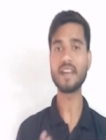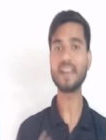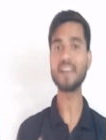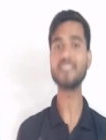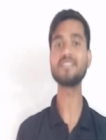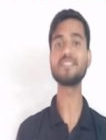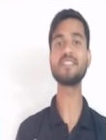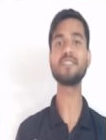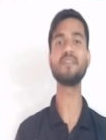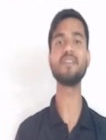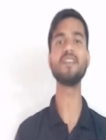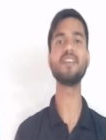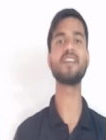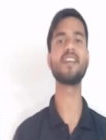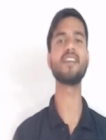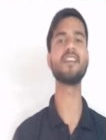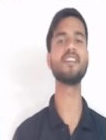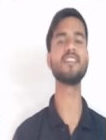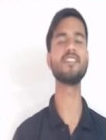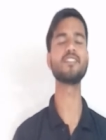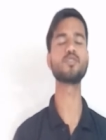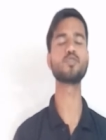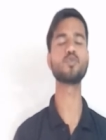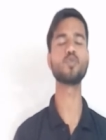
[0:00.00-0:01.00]
जीबी इंटरनल
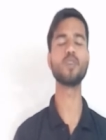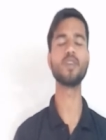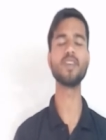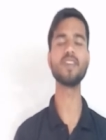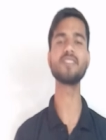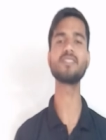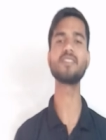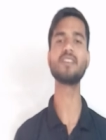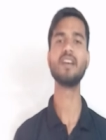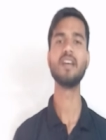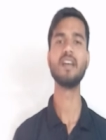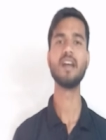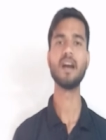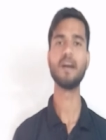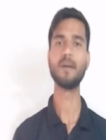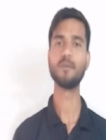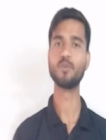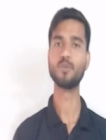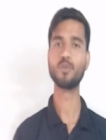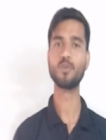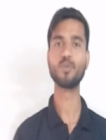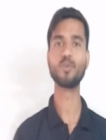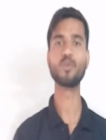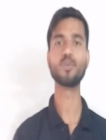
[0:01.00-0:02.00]
स्टोरेज अब
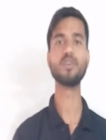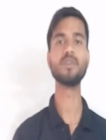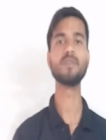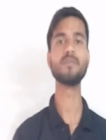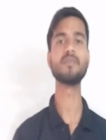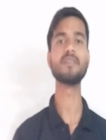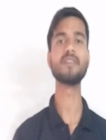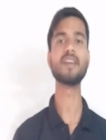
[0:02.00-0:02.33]
दोनों को हम